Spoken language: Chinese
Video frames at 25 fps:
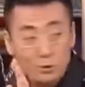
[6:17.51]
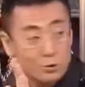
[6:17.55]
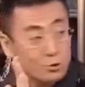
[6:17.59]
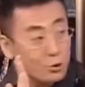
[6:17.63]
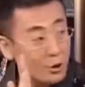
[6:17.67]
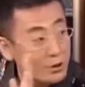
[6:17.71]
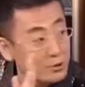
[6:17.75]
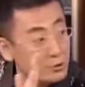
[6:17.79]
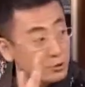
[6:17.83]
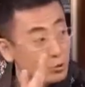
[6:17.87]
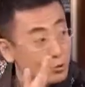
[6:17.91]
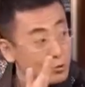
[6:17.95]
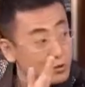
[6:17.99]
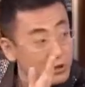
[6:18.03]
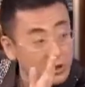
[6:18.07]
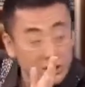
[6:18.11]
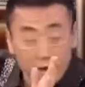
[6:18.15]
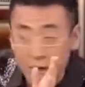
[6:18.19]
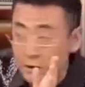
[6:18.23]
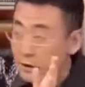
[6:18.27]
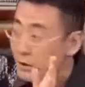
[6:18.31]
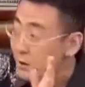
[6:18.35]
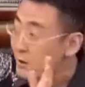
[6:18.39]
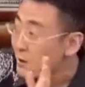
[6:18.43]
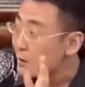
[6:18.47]
转中
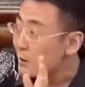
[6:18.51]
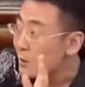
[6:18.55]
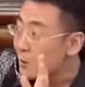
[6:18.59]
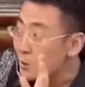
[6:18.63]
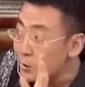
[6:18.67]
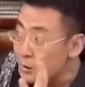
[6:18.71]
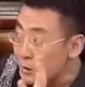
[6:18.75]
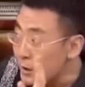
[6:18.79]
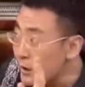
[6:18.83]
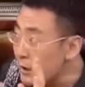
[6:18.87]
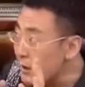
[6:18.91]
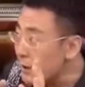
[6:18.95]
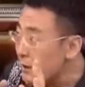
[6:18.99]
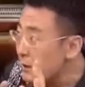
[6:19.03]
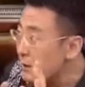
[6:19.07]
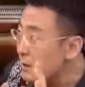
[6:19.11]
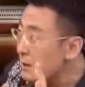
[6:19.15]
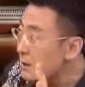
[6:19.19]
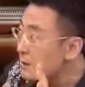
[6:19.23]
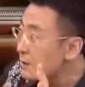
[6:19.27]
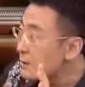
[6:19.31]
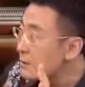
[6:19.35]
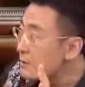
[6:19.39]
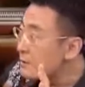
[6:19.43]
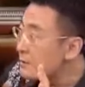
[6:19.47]
性或哎？
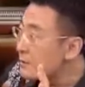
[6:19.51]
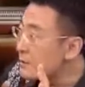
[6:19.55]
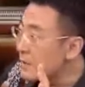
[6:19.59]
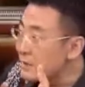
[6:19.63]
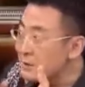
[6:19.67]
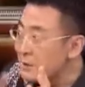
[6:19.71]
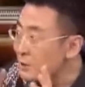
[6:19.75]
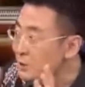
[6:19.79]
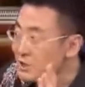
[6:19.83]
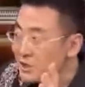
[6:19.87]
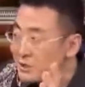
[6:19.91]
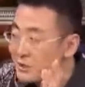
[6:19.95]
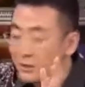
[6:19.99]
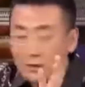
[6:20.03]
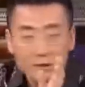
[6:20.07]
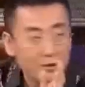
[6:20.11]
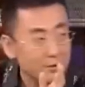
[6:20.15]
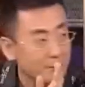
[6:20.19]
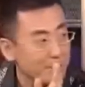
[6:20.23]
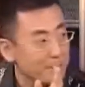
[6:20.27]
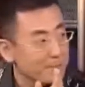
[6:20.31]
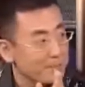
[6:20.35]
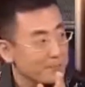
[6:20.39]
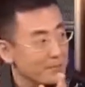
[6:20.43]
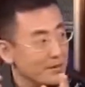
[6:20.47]
难道真的跟
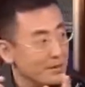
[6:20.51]
这物